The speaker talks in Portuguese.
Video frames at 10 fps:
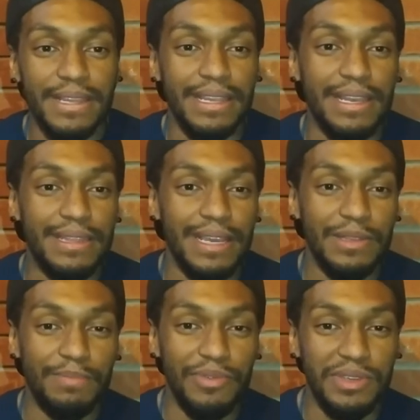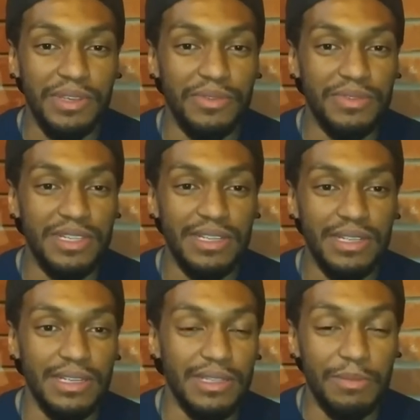ele trata um pouquinho
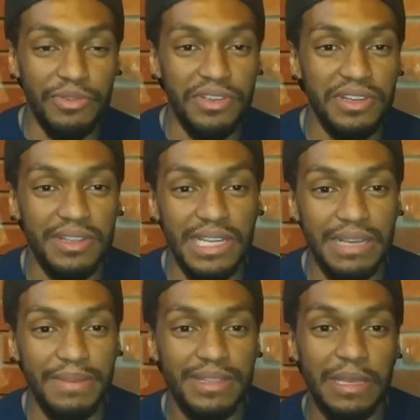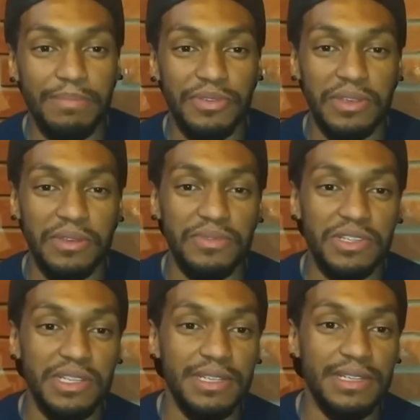de. tem um pouquinho de drama, tem um pouquinho
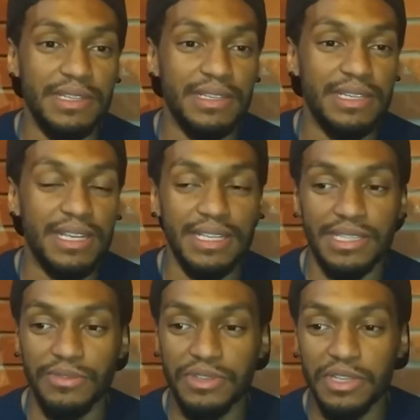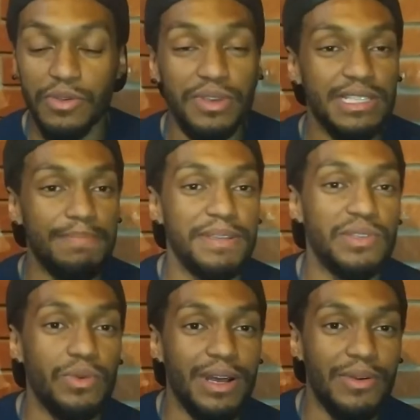de, de questão de conquista
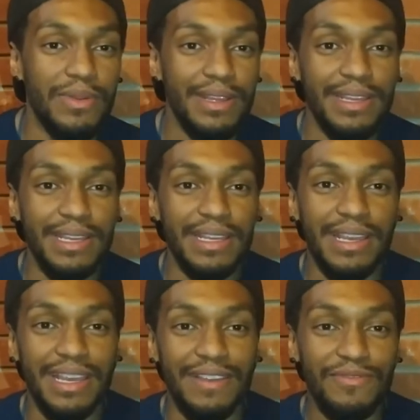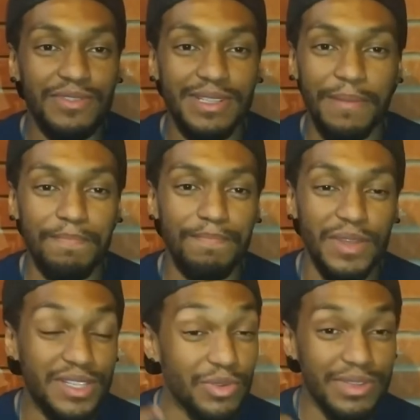pessoal. É, você,
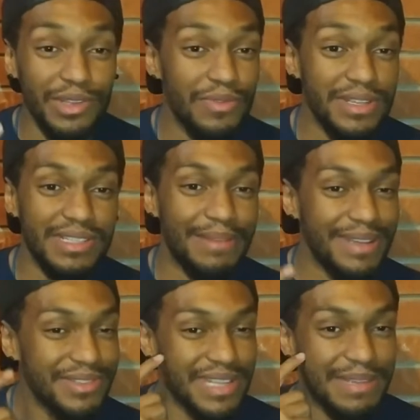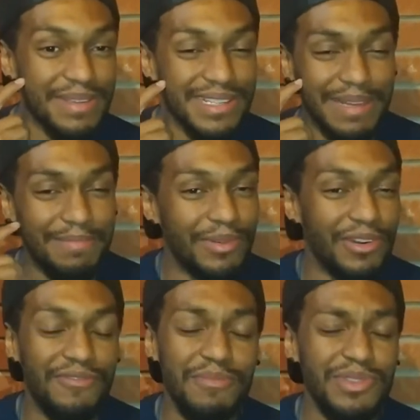escutando isso, jamais consegue imaginar, pô, o
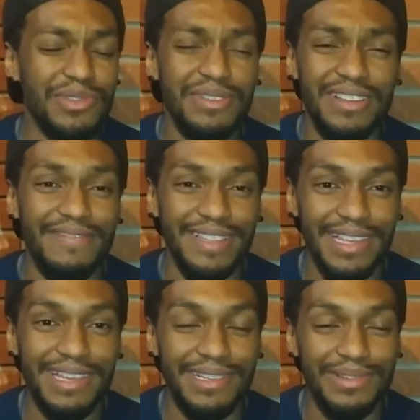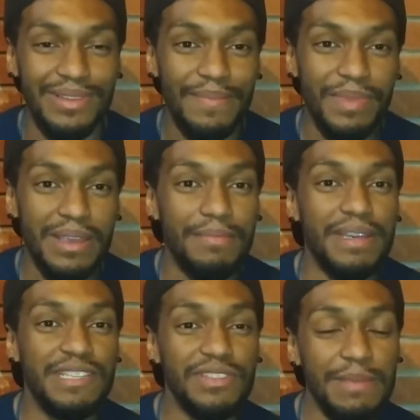filme do Sonic não vai ter isso.
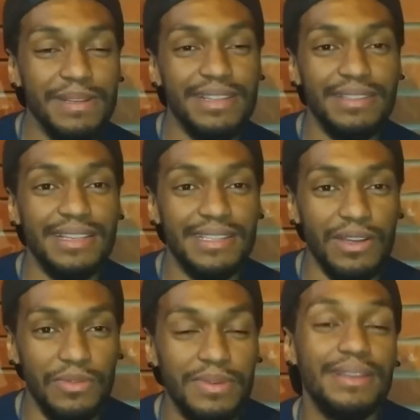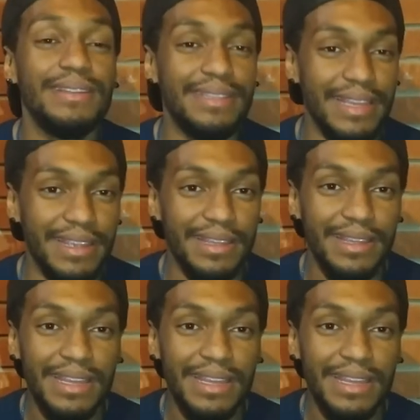Mas se você prestar atenção, tem.